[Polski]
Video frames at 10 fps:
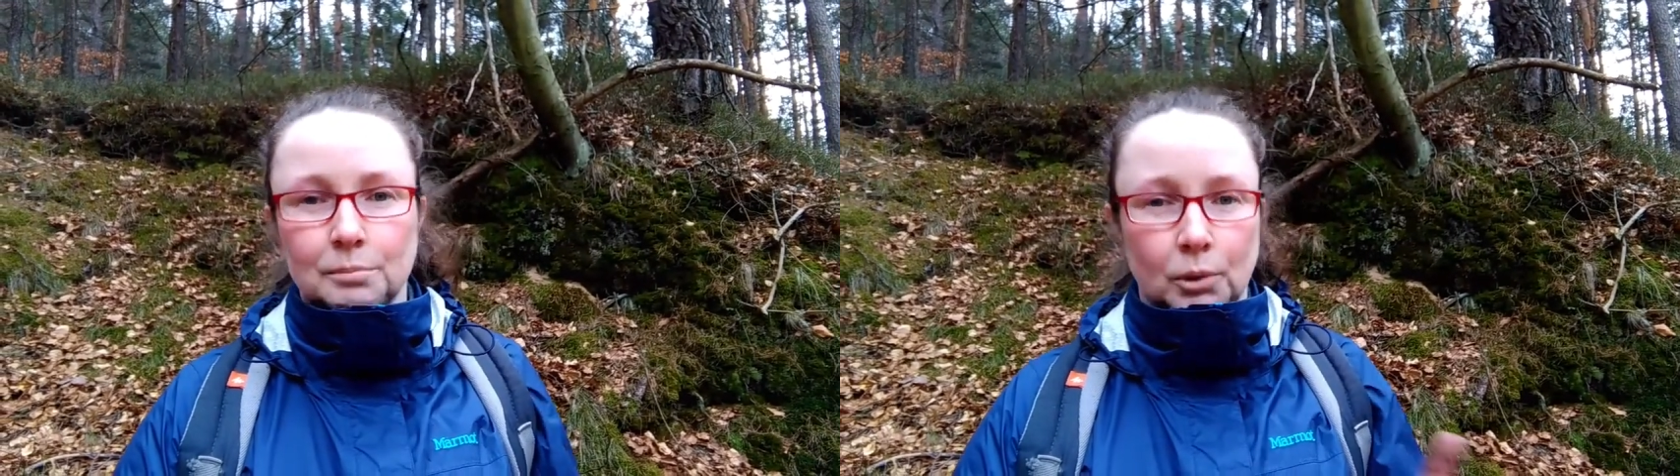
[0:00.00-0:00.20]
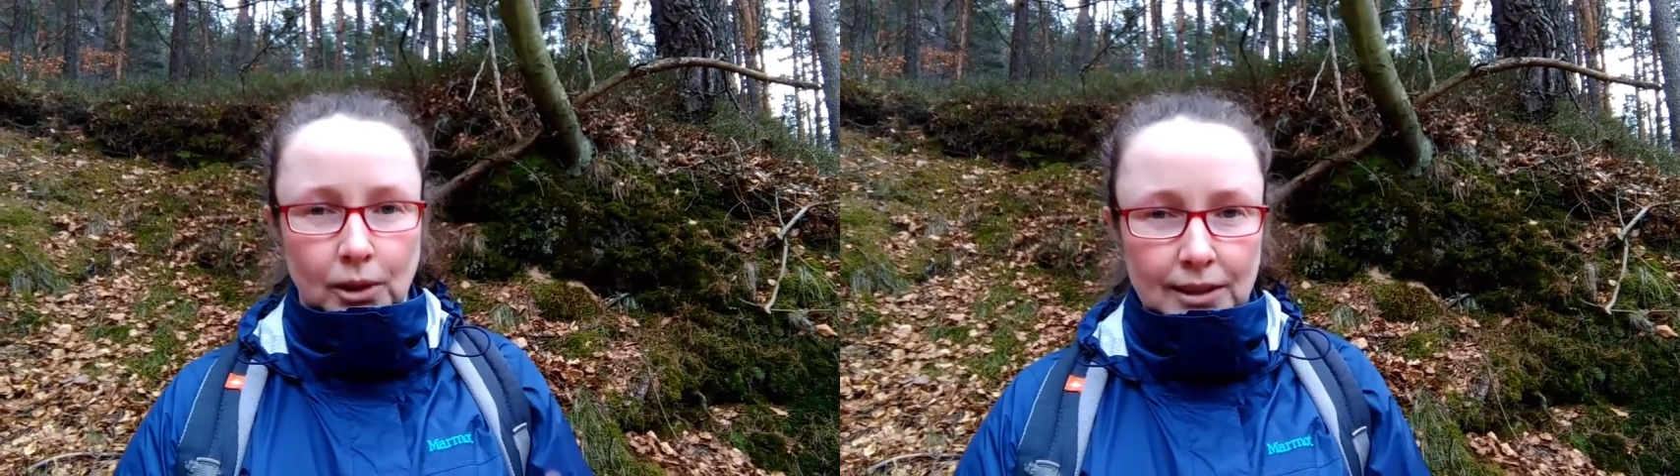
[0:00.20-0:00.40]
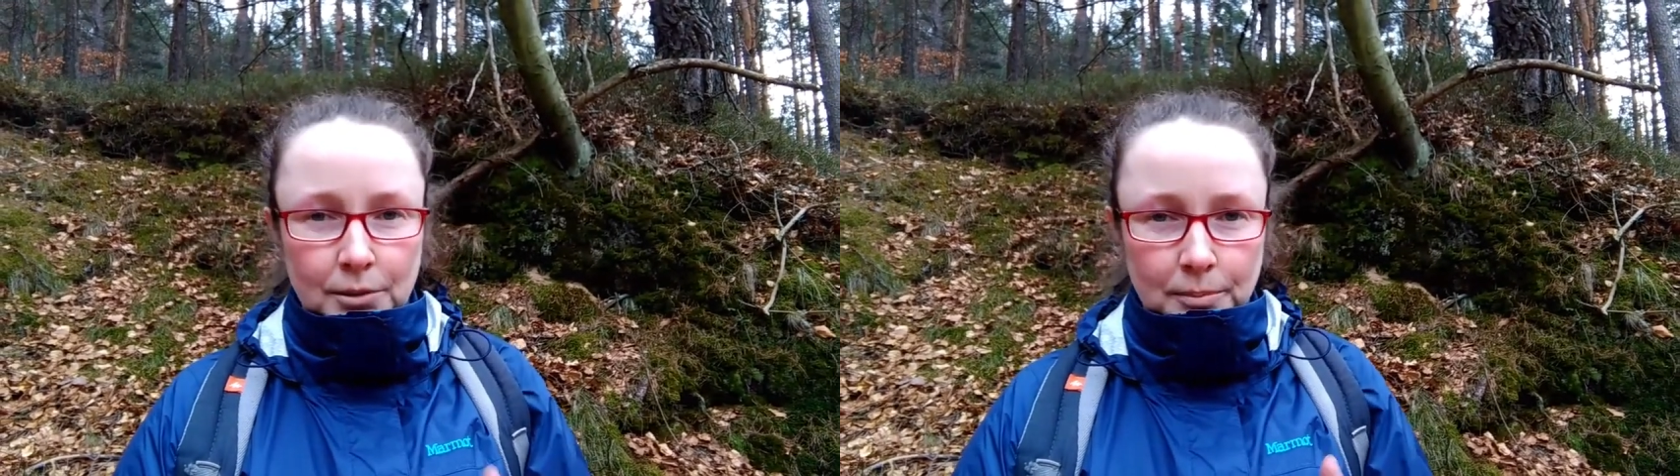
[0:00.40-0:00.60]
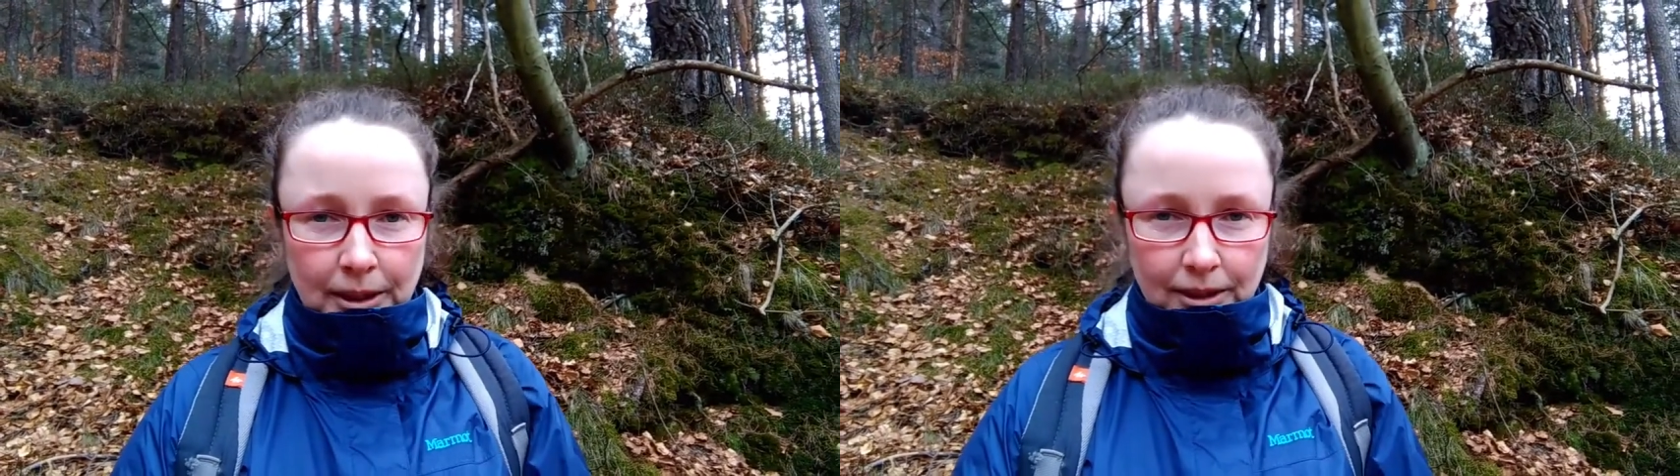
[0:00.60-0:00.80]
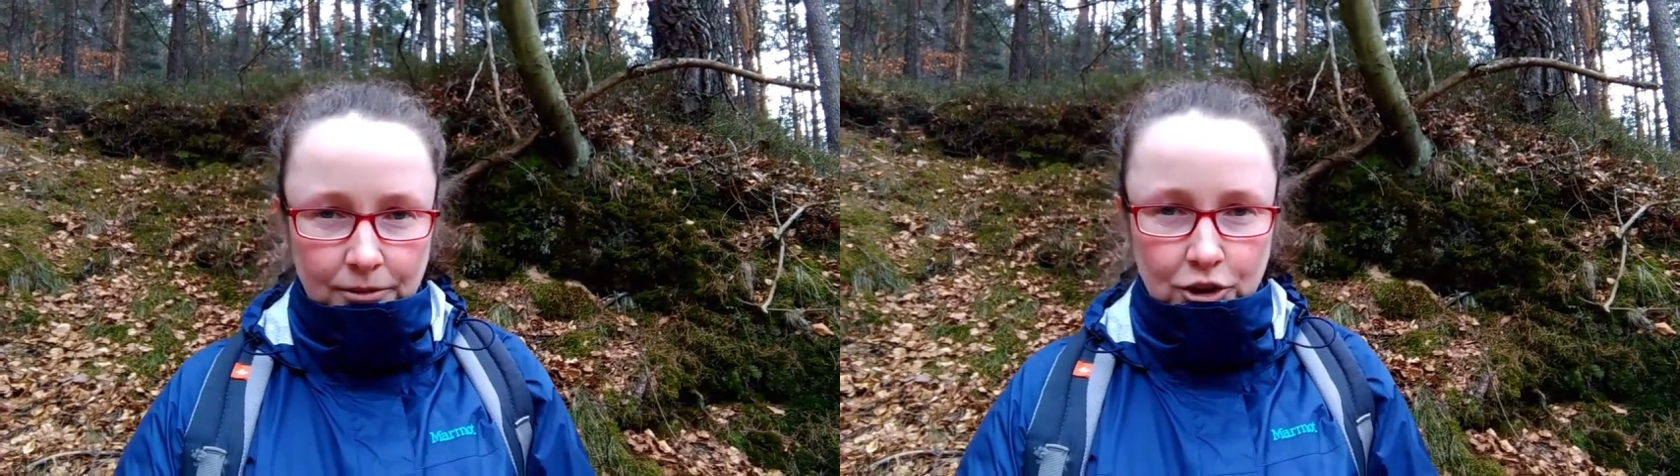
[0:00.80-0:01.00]
po raz
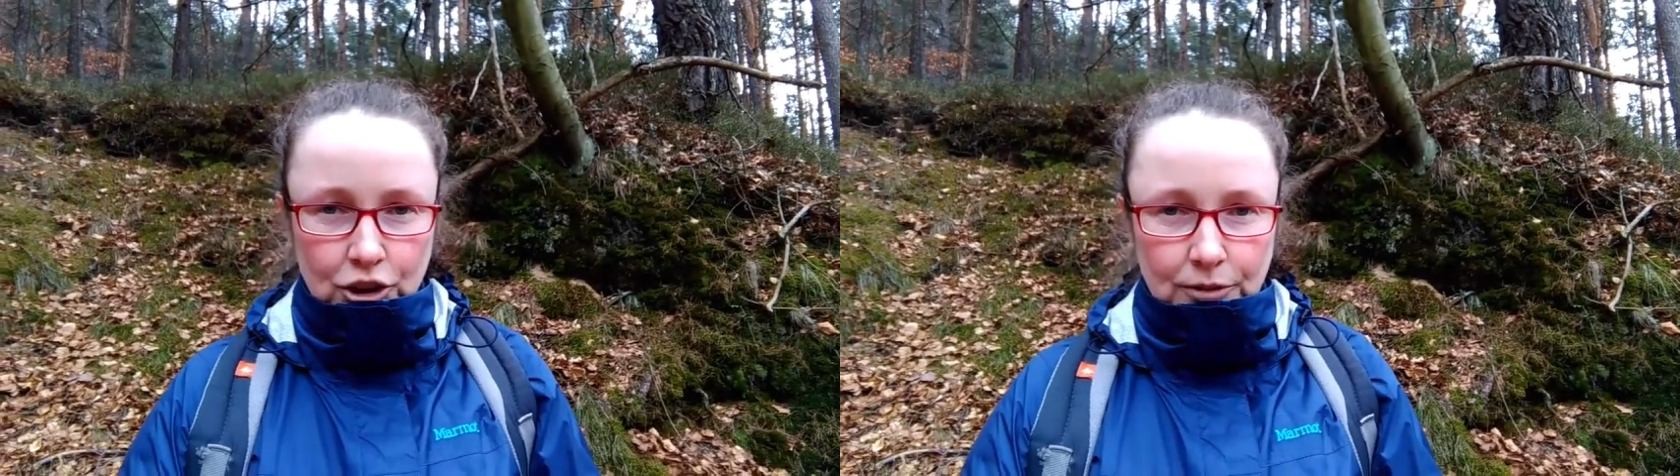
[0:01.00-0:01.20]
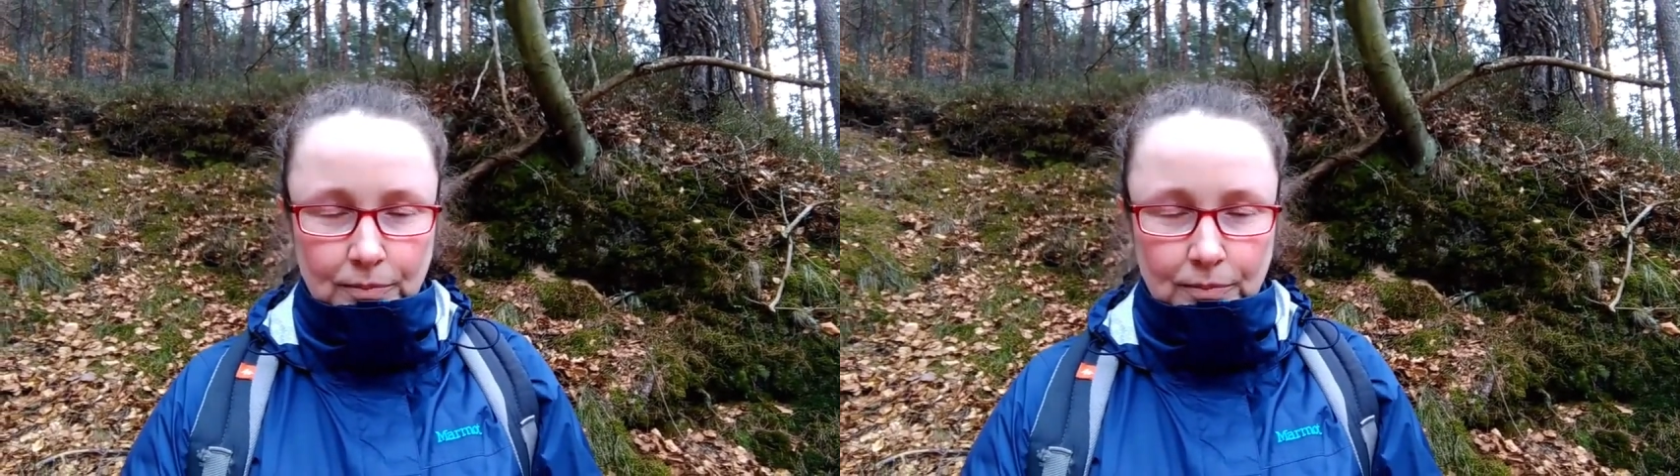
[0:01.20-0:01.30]
pierwszy.